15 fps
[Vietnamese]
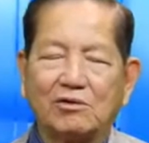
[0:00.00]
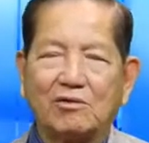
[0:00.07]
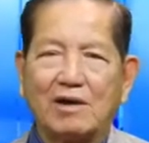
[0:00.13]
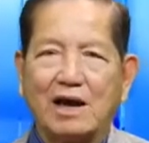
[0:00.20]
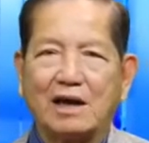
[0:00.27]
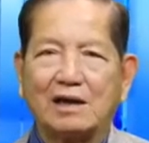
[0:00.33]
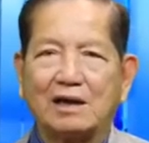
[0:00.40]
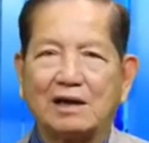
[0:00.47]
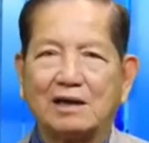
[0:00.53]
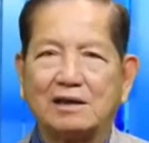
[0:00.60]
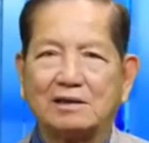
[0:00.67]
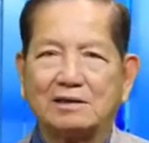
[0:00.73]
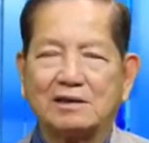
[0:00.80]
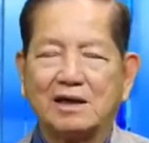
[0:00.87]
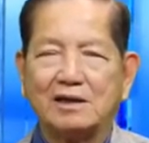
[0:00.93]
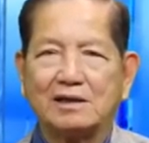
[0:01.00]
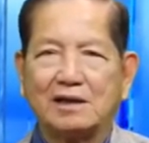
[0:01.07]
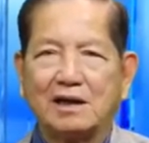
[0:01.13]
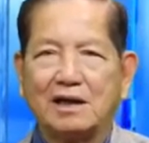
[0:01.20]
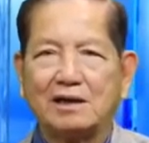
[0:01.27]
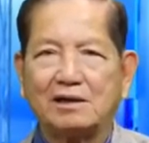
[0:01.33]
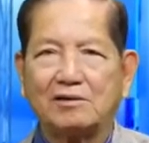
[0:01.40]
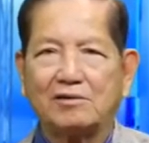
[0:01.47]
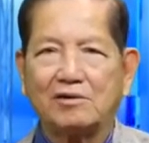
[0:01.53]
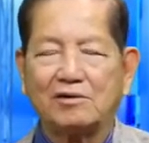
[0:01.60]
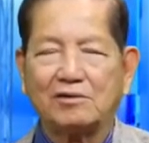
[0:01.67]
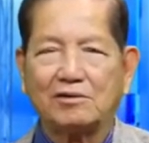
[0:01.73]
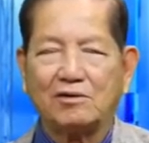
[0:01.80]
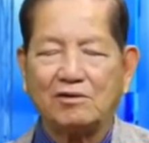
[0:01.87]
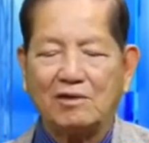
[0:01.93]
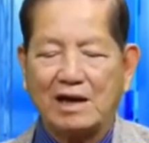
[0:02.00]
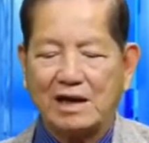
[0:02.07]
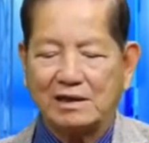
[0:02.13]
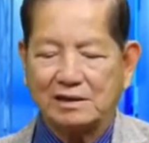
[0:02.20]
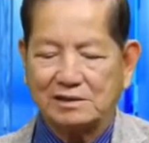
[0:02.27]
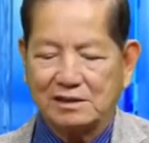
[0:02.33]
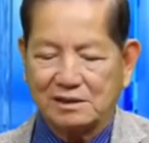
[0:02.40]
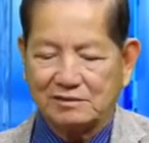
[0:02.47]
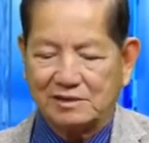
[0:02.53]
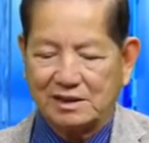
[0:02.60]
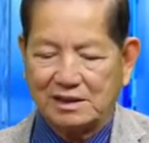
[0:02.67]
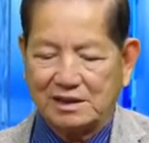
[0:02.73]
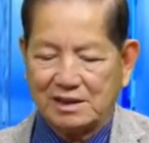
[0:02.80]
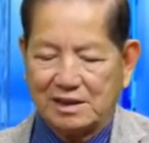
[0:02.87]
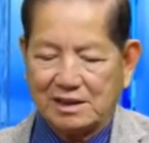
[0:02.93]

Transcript: hoảng là gây ra rối loạn đó thưa quý vị